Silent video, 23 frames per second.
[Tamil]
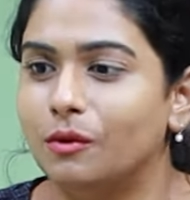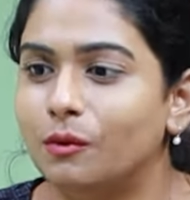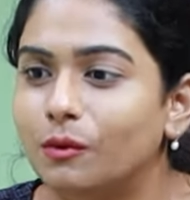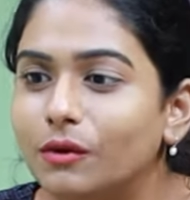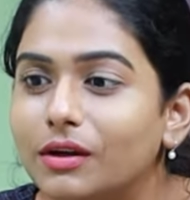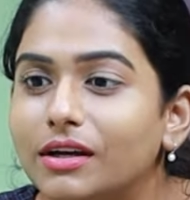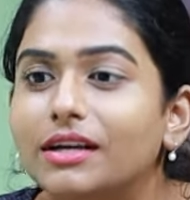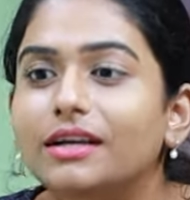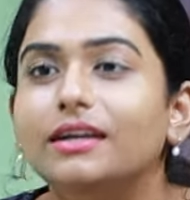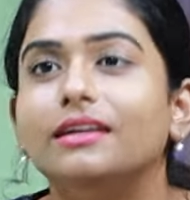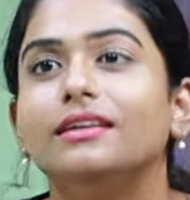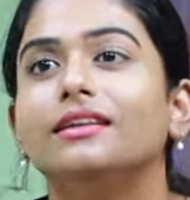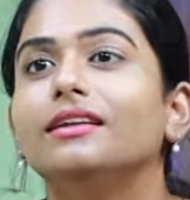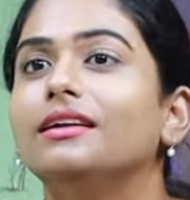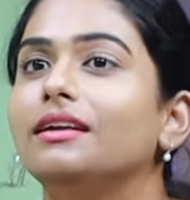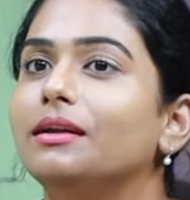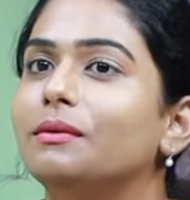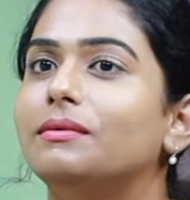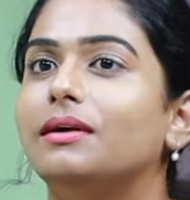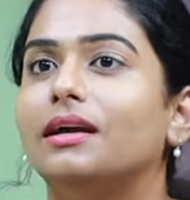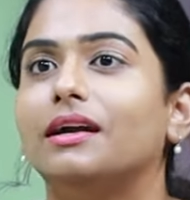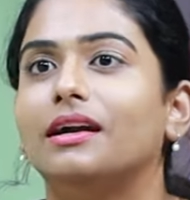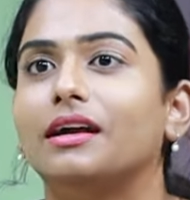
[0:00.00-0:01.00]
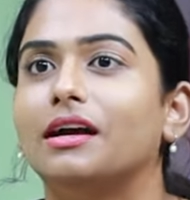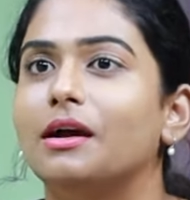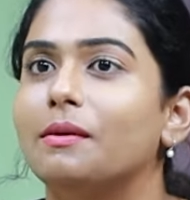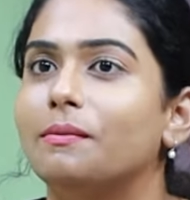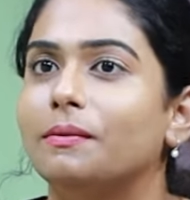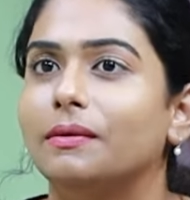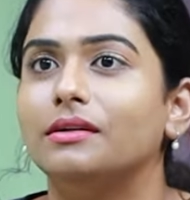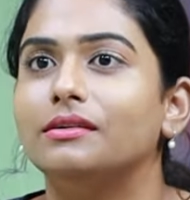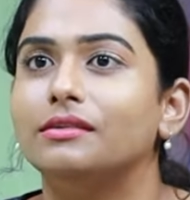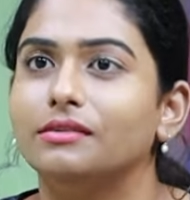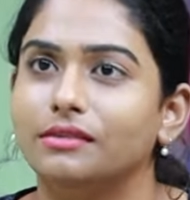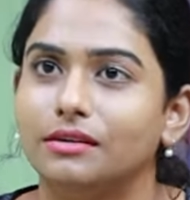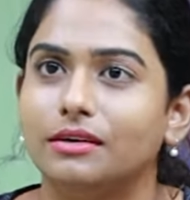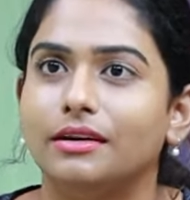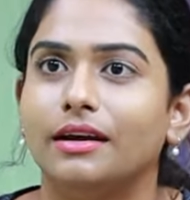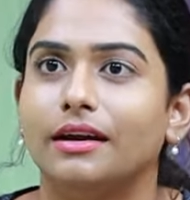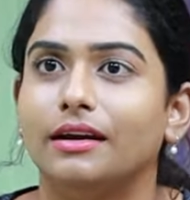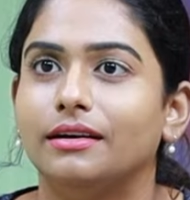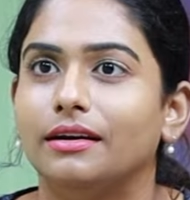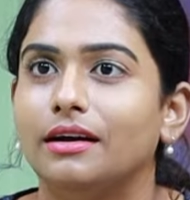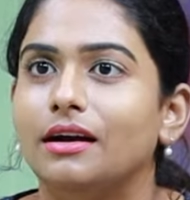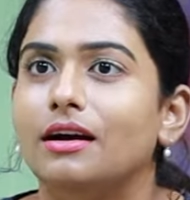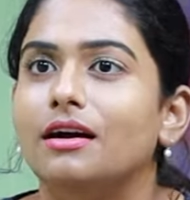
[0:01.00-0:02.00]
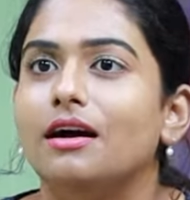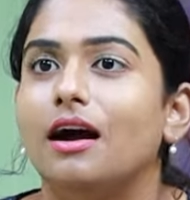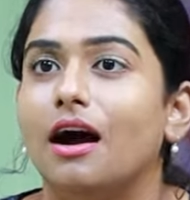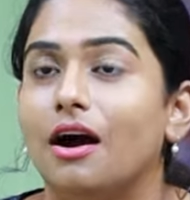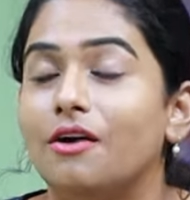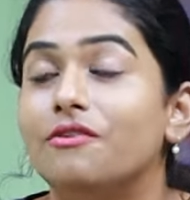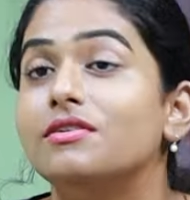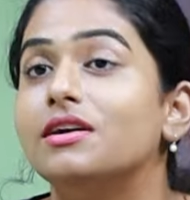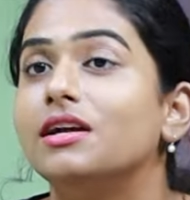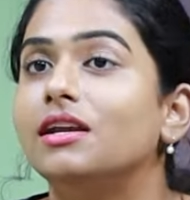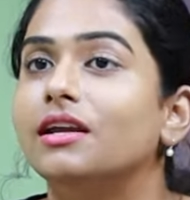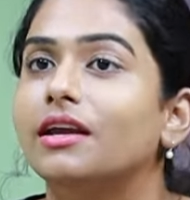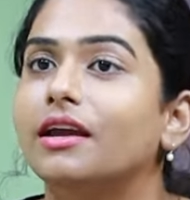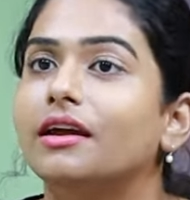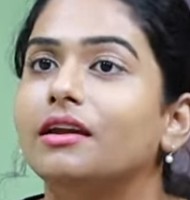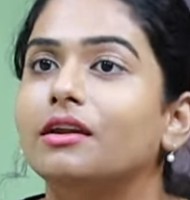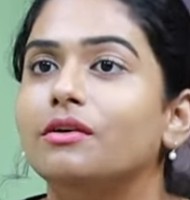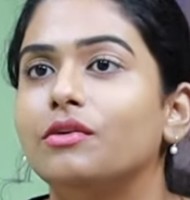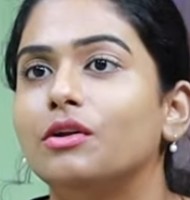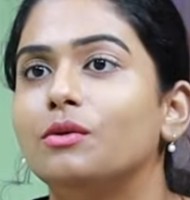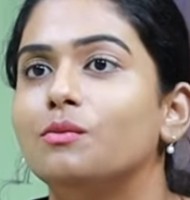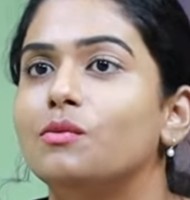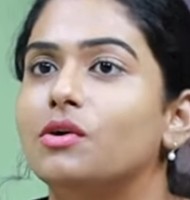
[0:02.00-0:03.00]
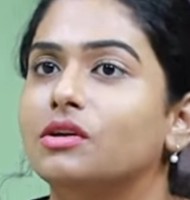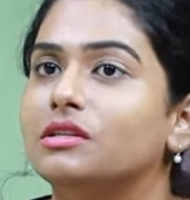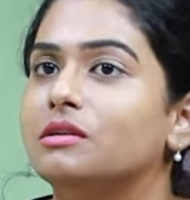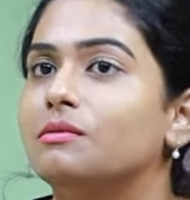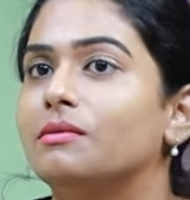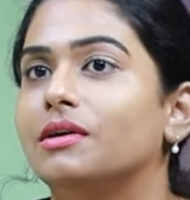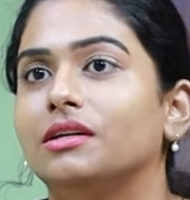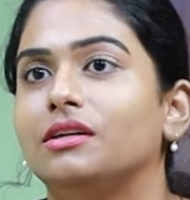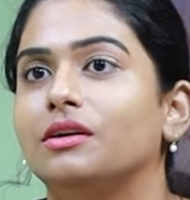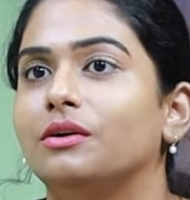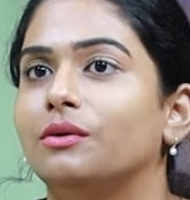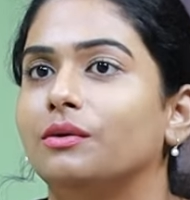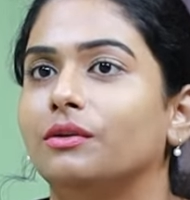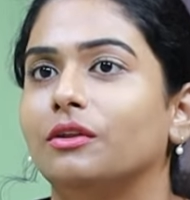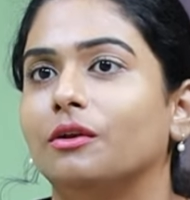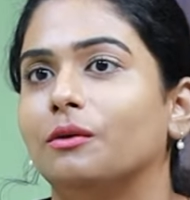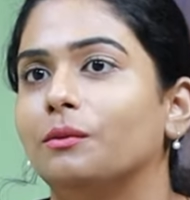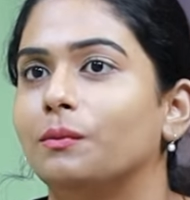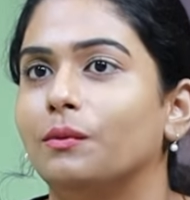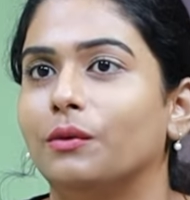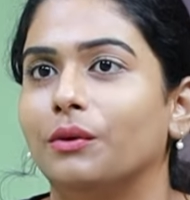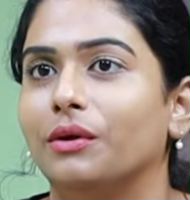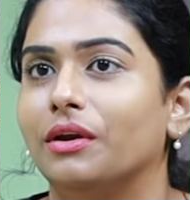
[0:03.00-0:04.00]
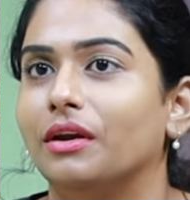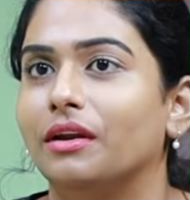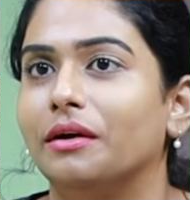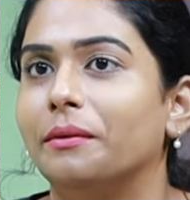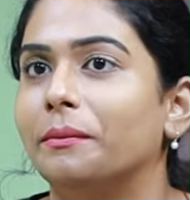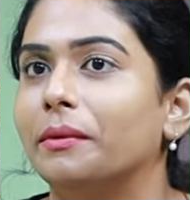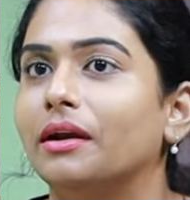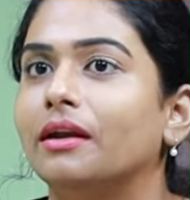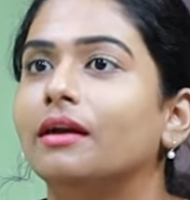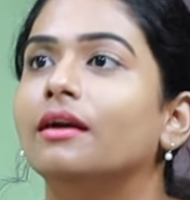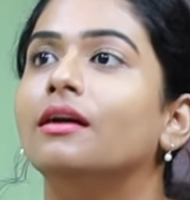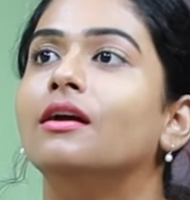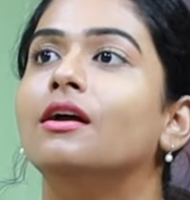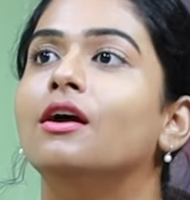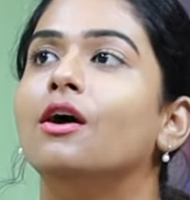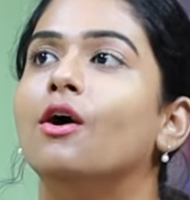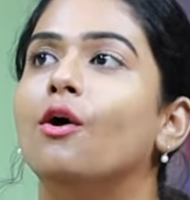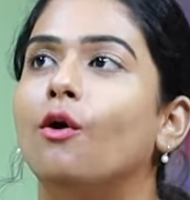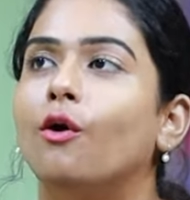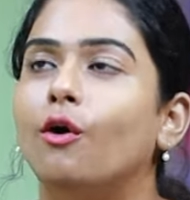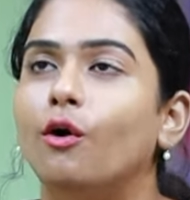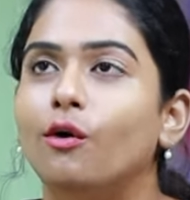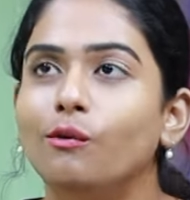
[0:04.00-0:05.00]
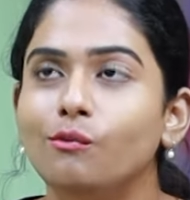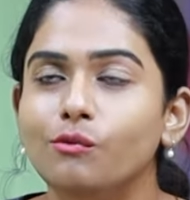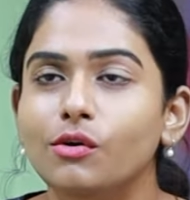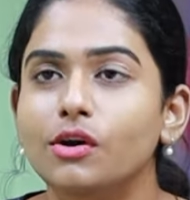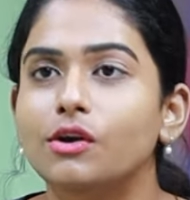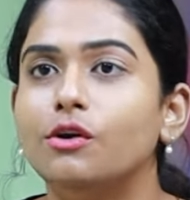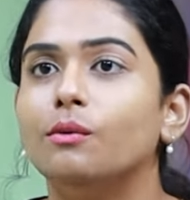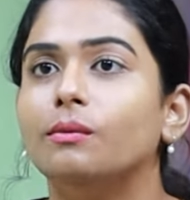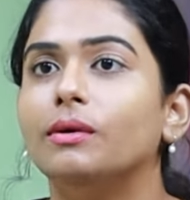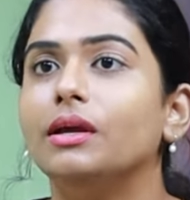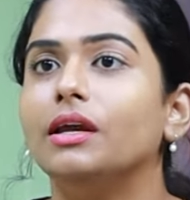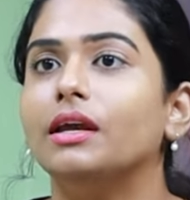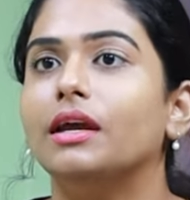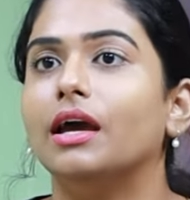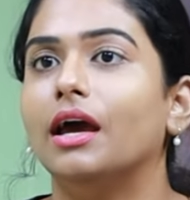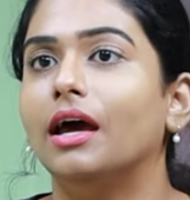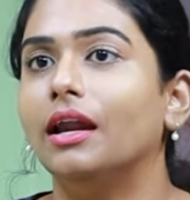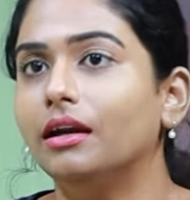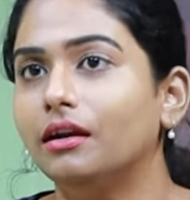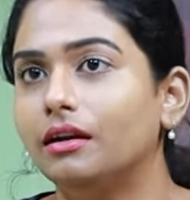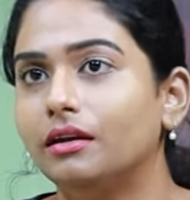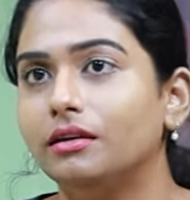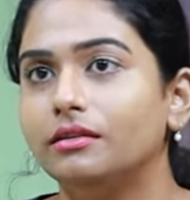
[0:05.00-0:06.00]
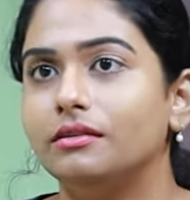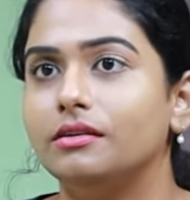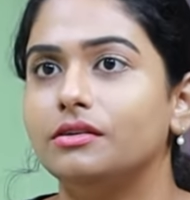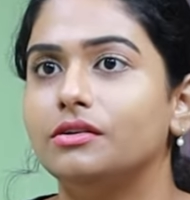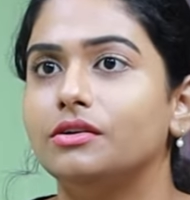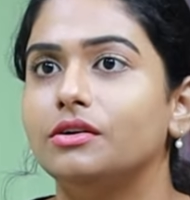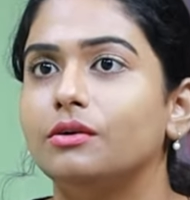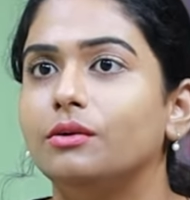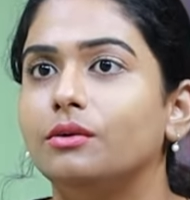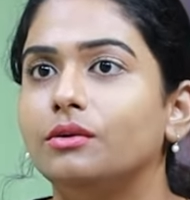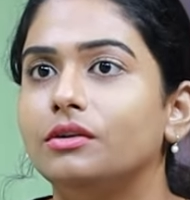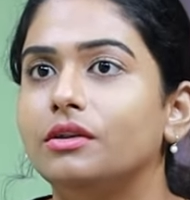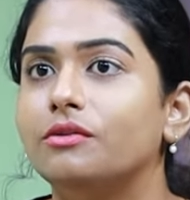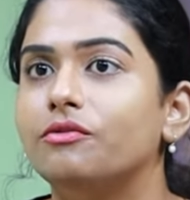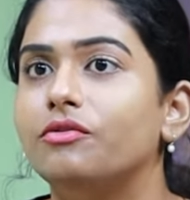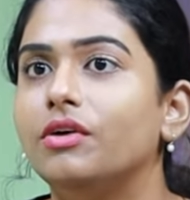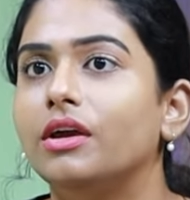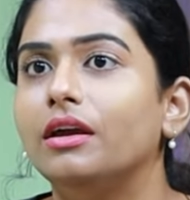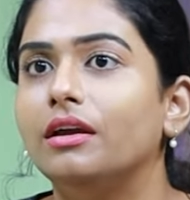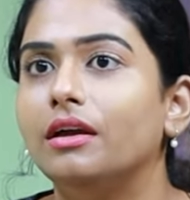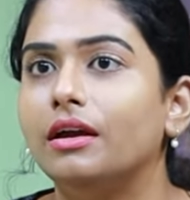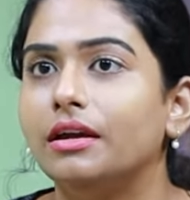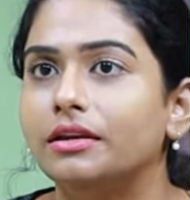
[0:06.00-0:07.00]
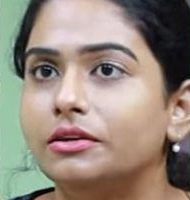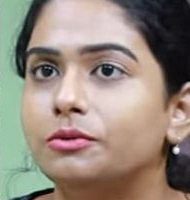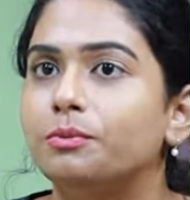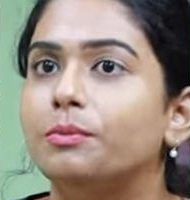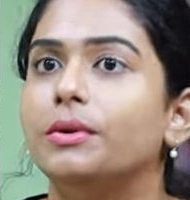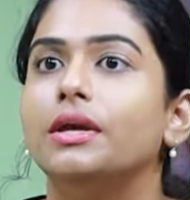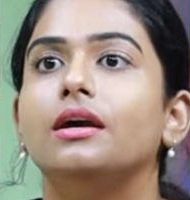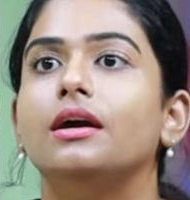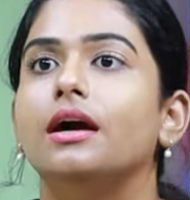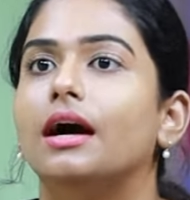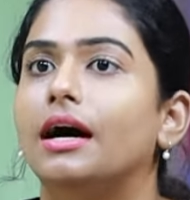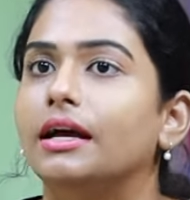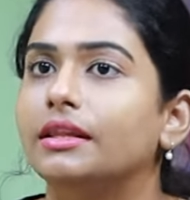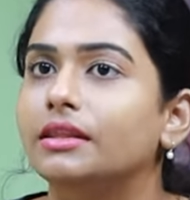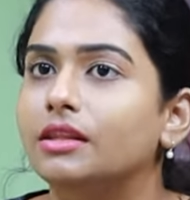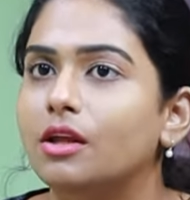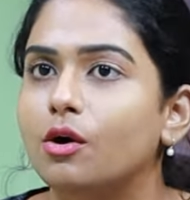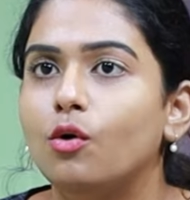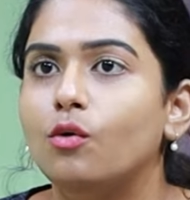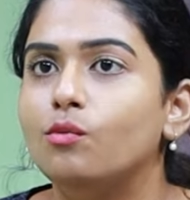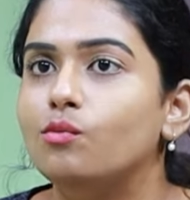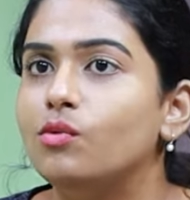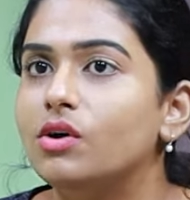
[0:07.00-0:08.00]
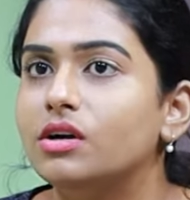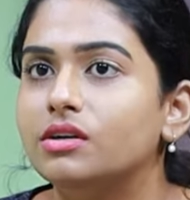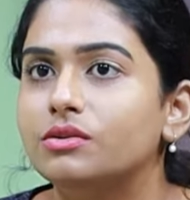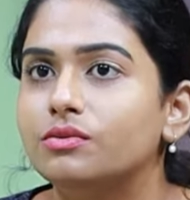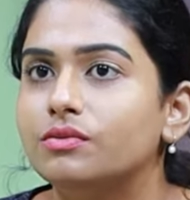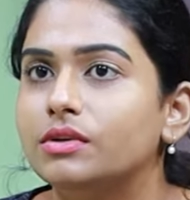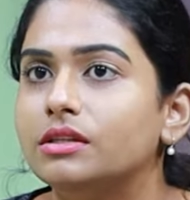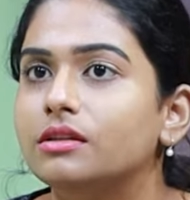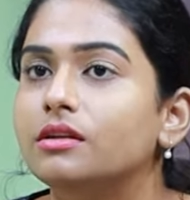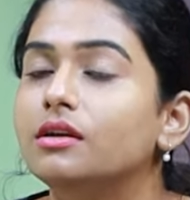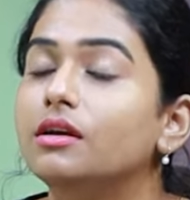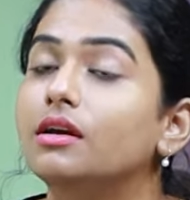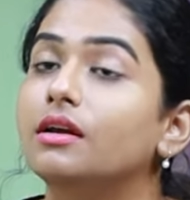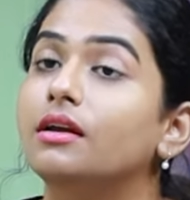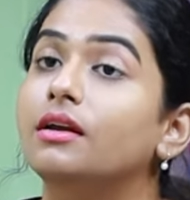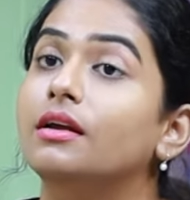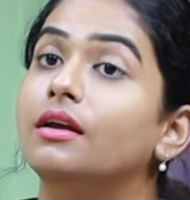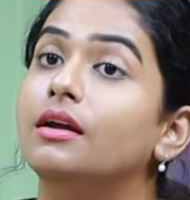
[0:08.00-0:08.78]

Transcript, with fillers: கொடுக்கறது நம்ம அழகாக கரெக்டாக அவங்களுக்கு என்ன வேணுமோ அந்த மாதிரி கொடுத்துட்டு போயிடலாம் அப்படின்னு ஹோம் ஒர்க்குமே கேரக்டரைசேஷனோ அது வே ஐ ஸ்பீக் அந்த ஹோம் ஒர்க்ஸ் வந்து